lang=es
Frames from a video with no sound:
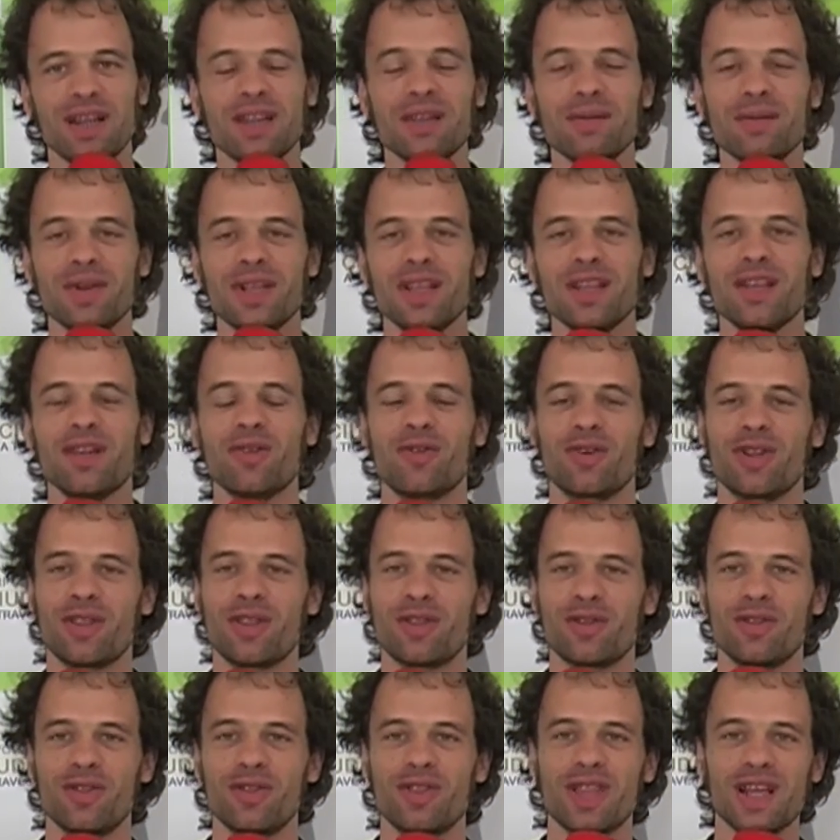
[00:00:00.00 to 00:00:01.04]
libre y
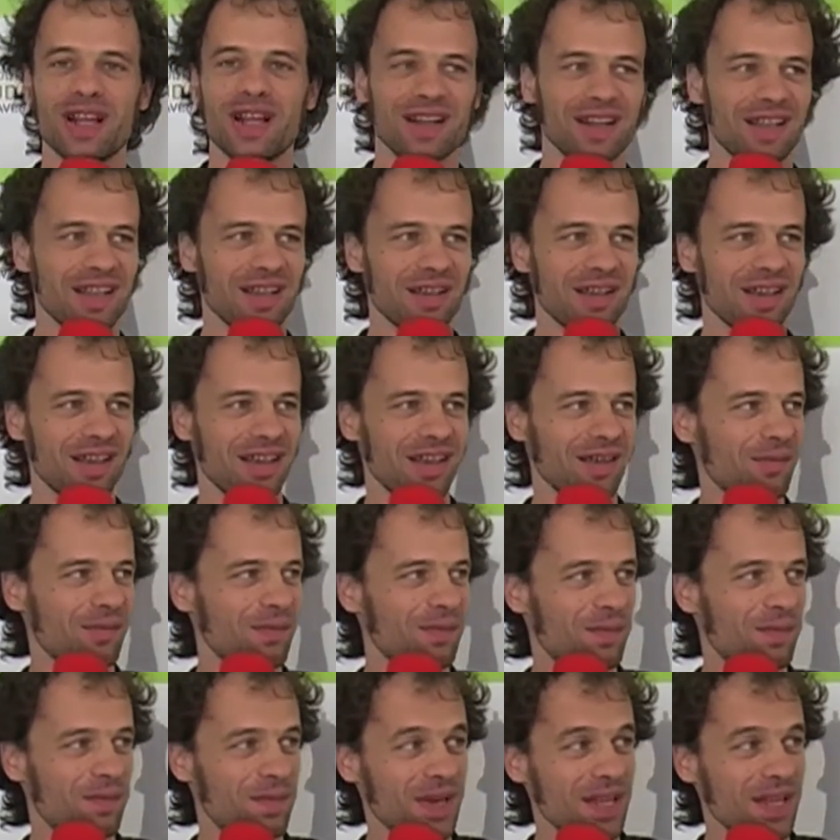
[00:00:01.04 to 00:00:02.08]
horizontal que
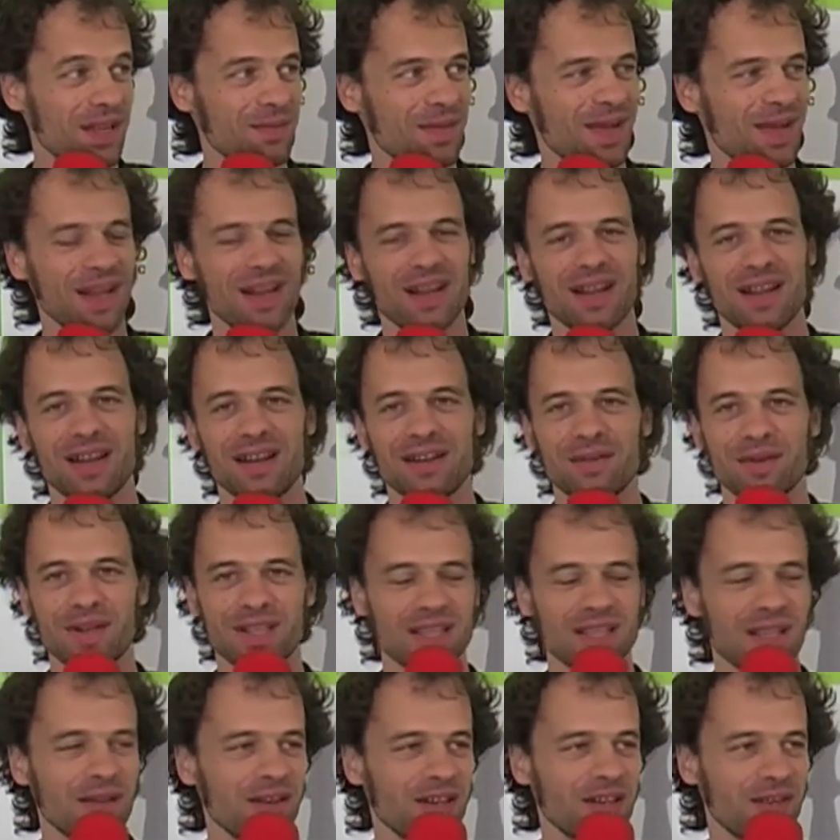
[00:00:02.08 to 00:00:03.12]
prima la
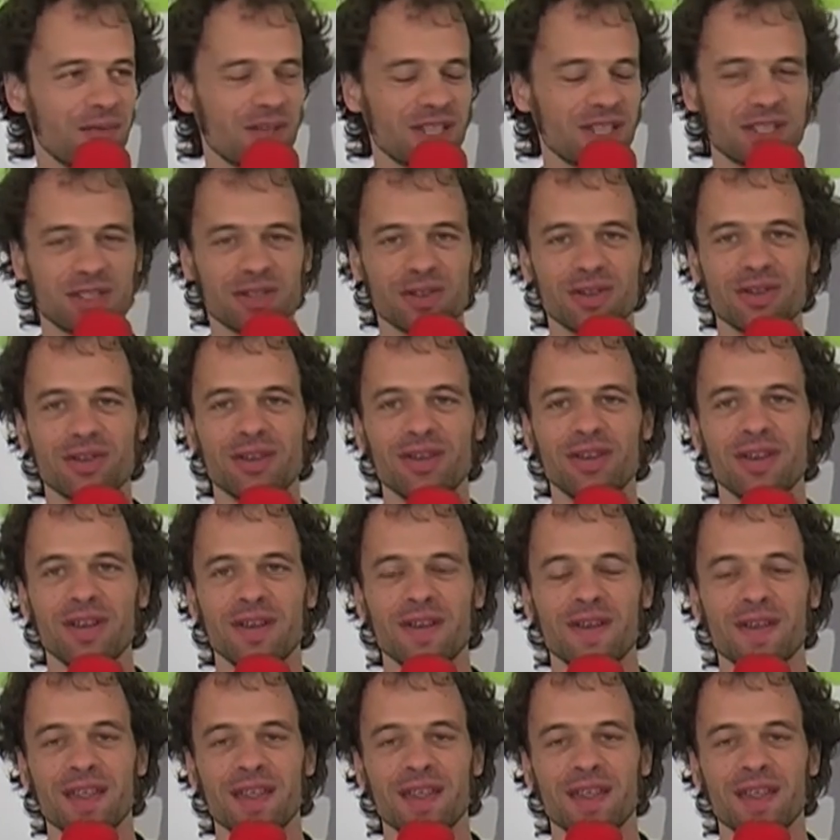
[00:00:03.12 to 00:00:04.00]
libertad de expresión